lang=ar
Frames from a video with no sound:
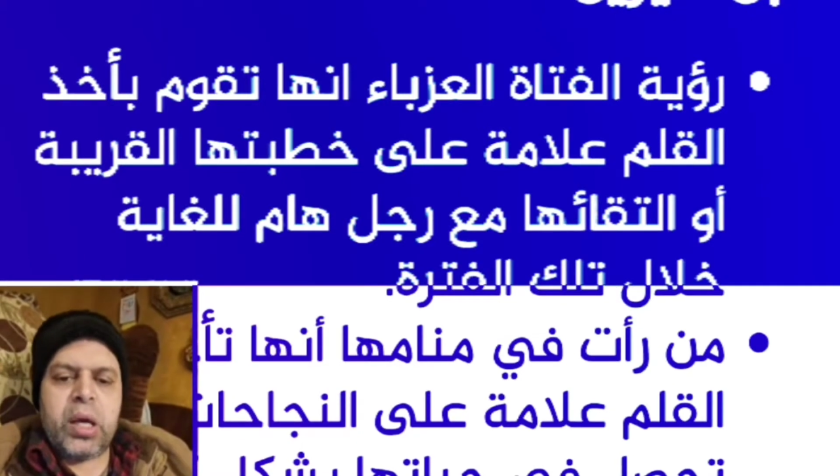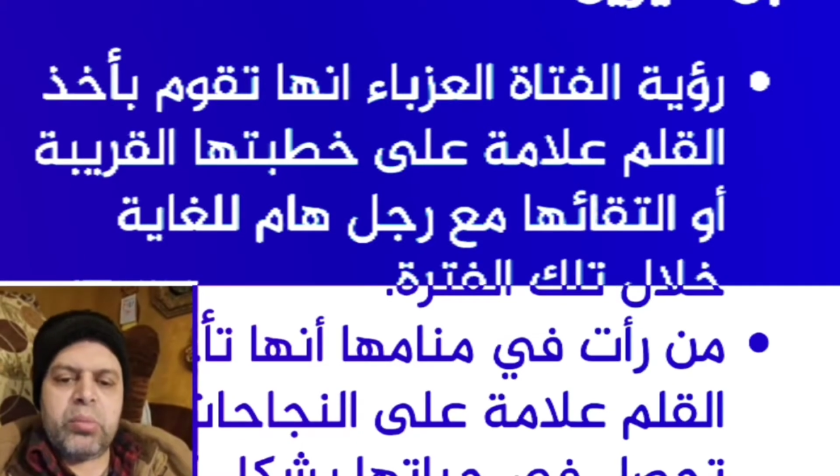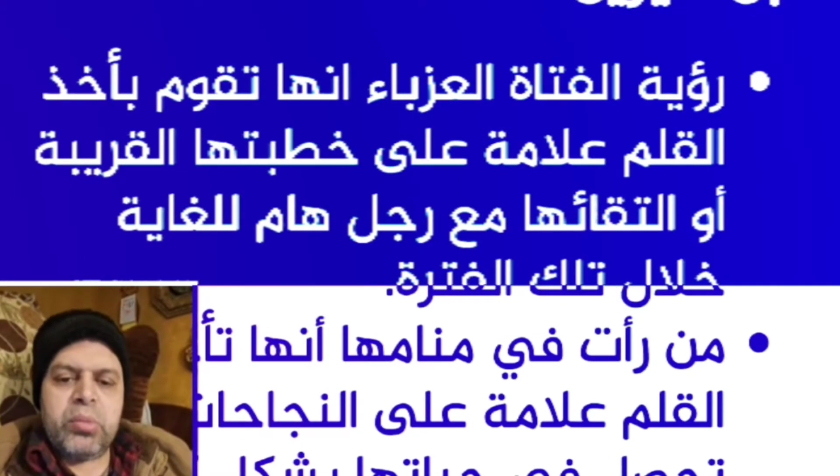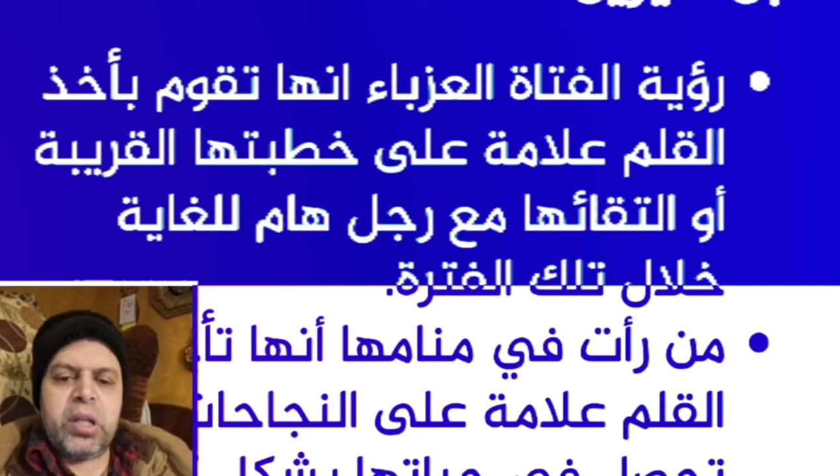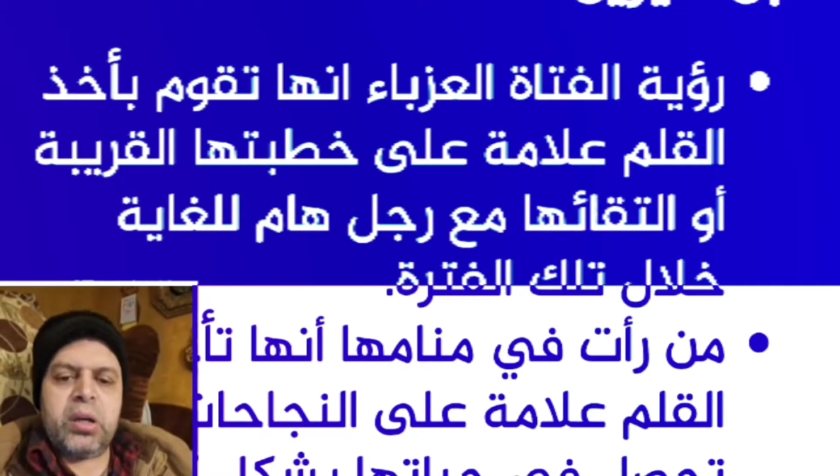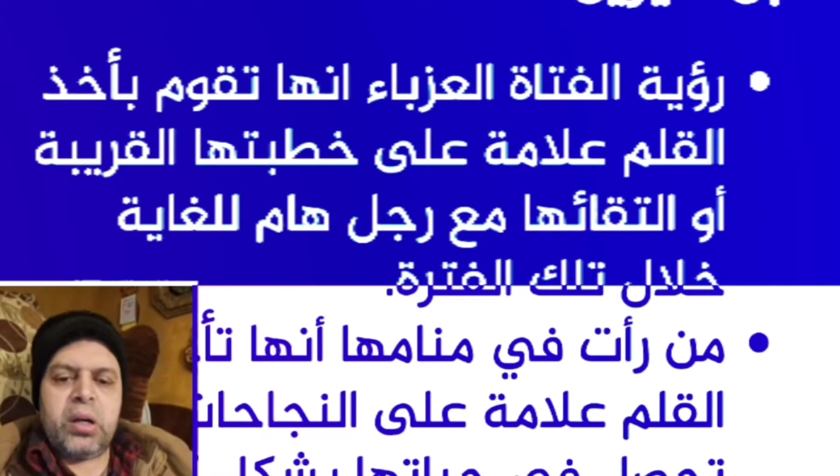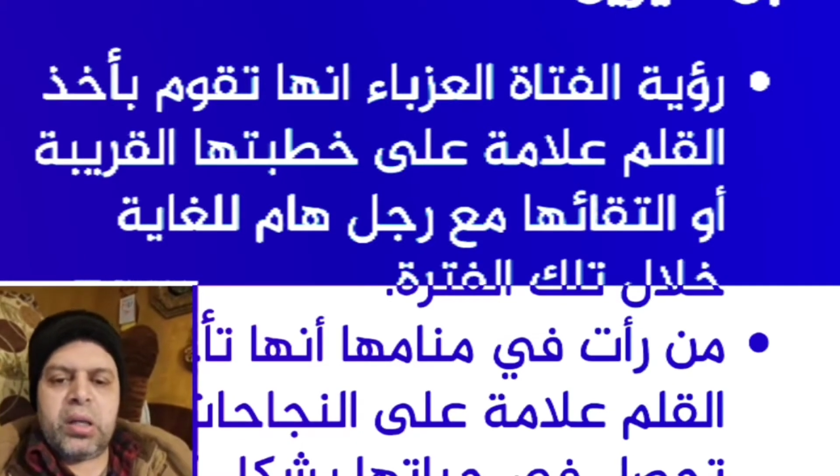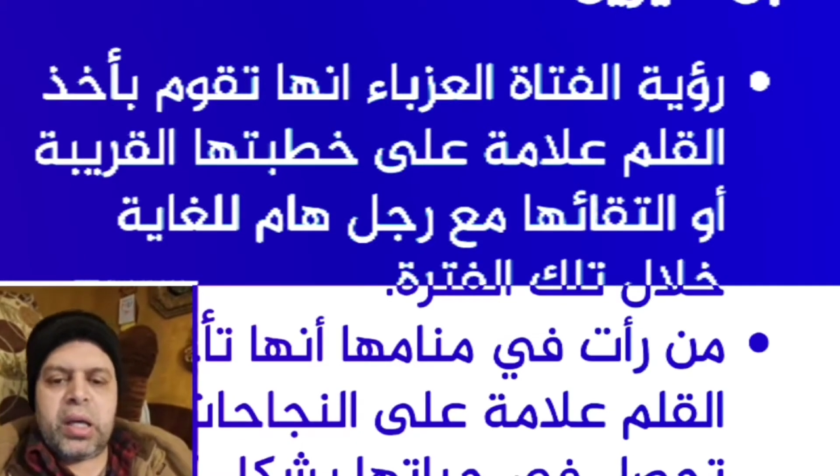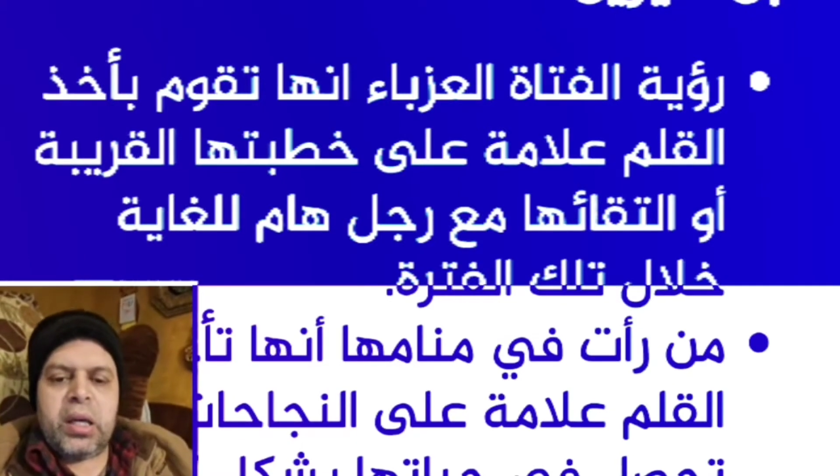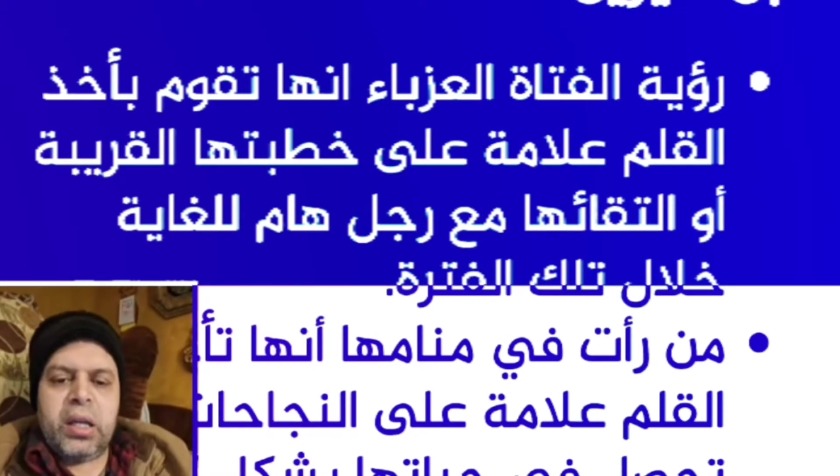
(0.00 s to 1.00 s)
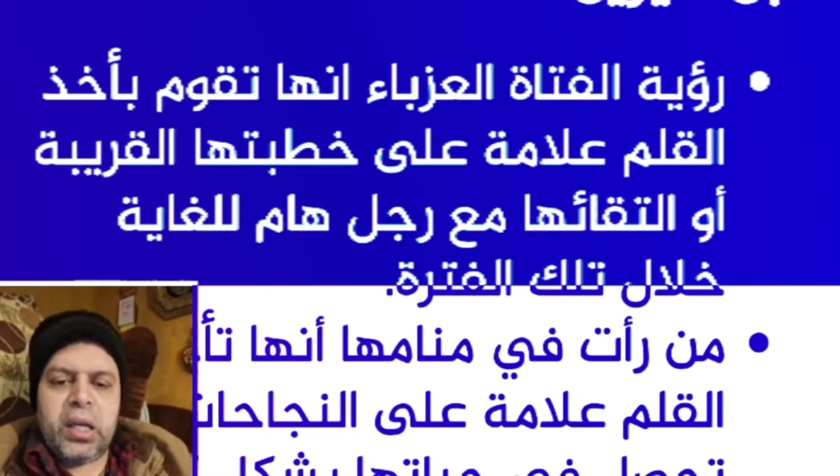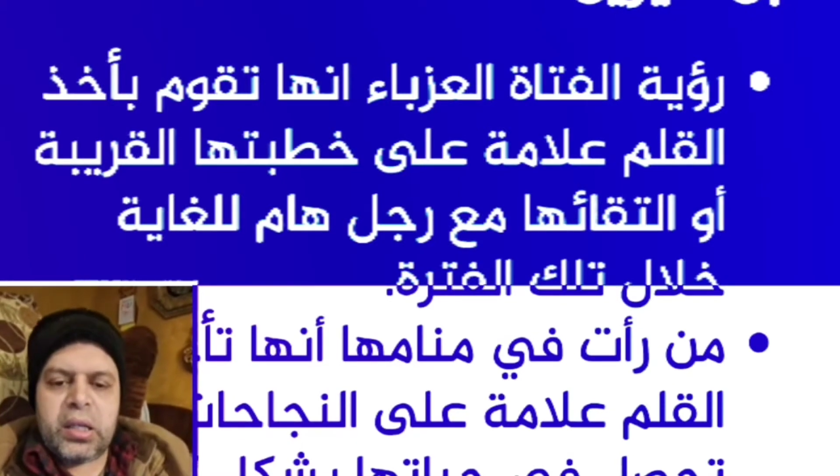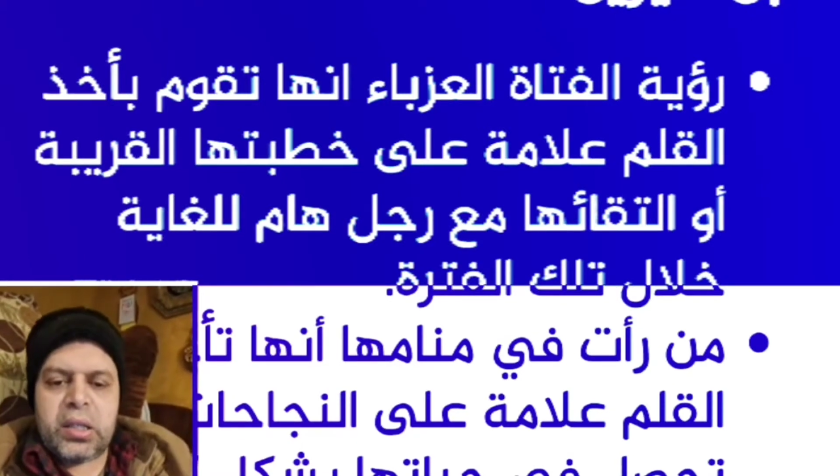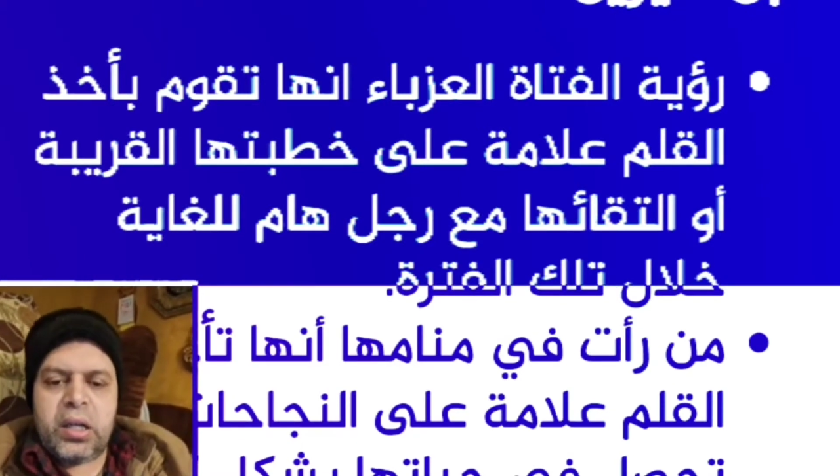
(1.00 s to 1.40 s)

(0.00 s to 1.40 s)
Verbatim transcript: هم للغاية خلال